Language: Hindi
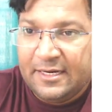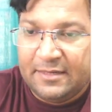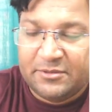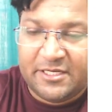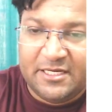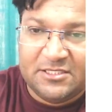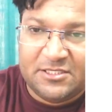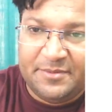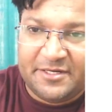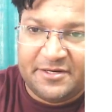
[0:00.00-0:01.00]
अब देखिए
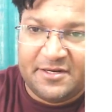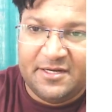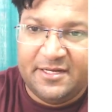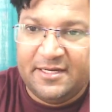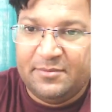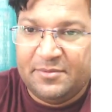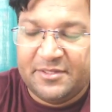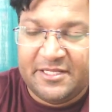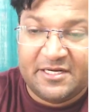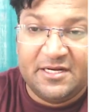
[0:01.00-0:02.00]
अनसीमेट्रिकल है अब
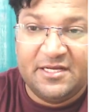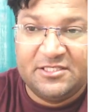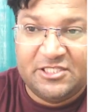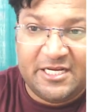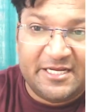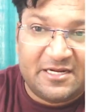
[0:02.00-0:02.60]
हमें देखना है जी आई